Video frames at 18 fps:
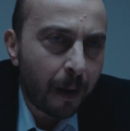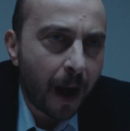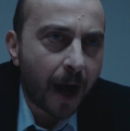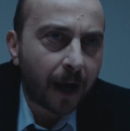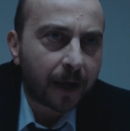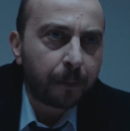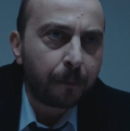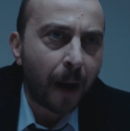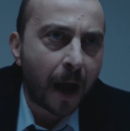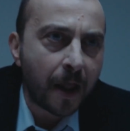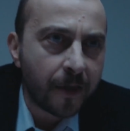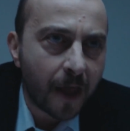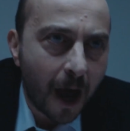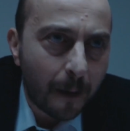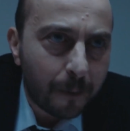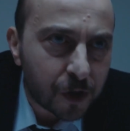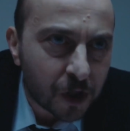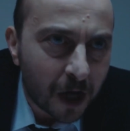Bak ben
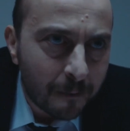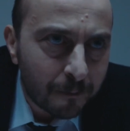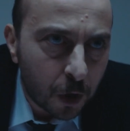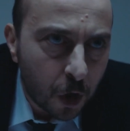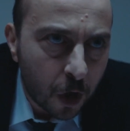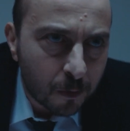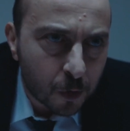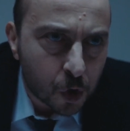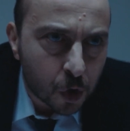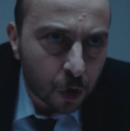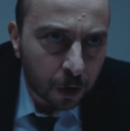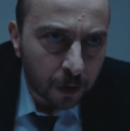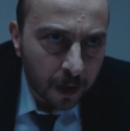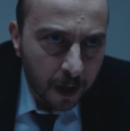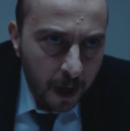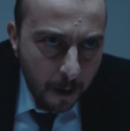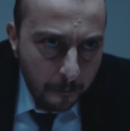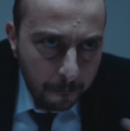ne yapacağım biliyor
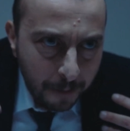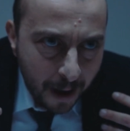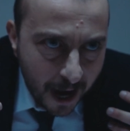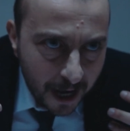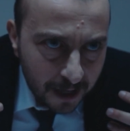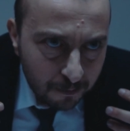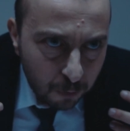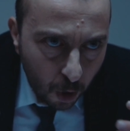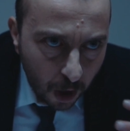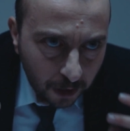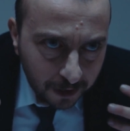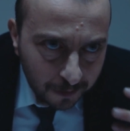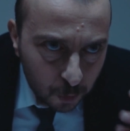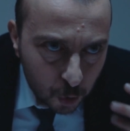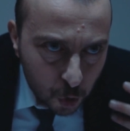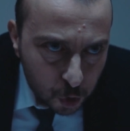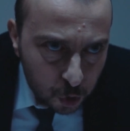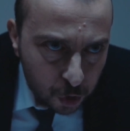musun? Ben bu
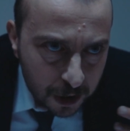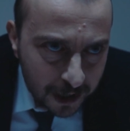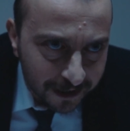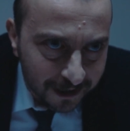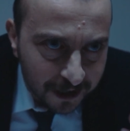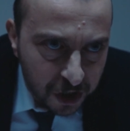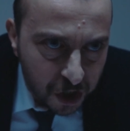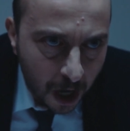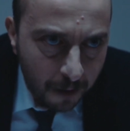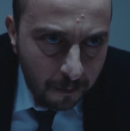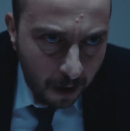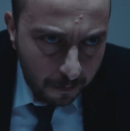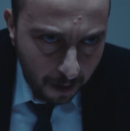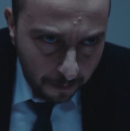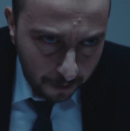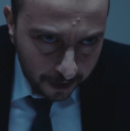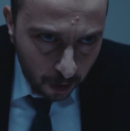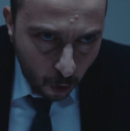adamın üstüne gideceğim
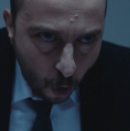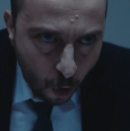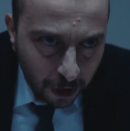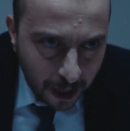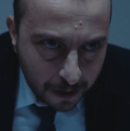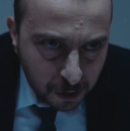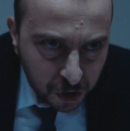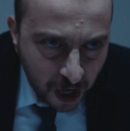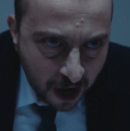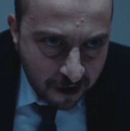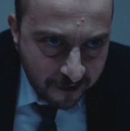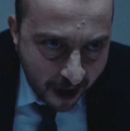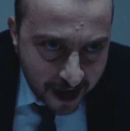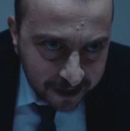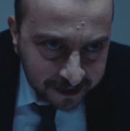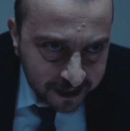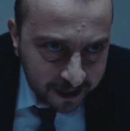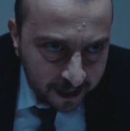ama bana öyle bir şey
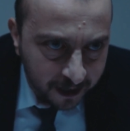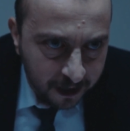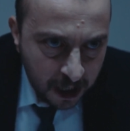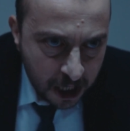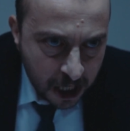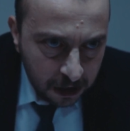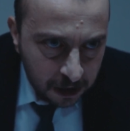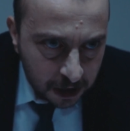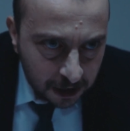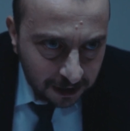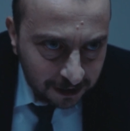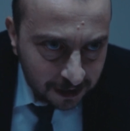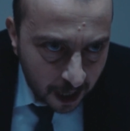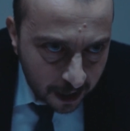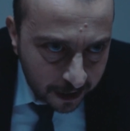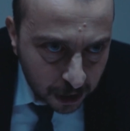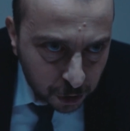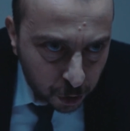ver ki
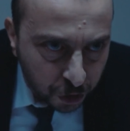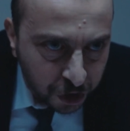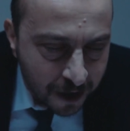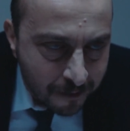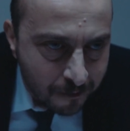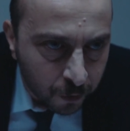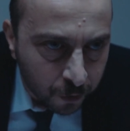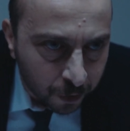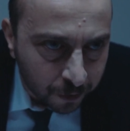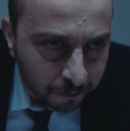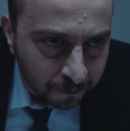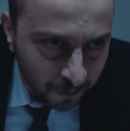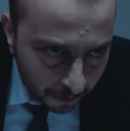gırtlağına çökeyim bunu.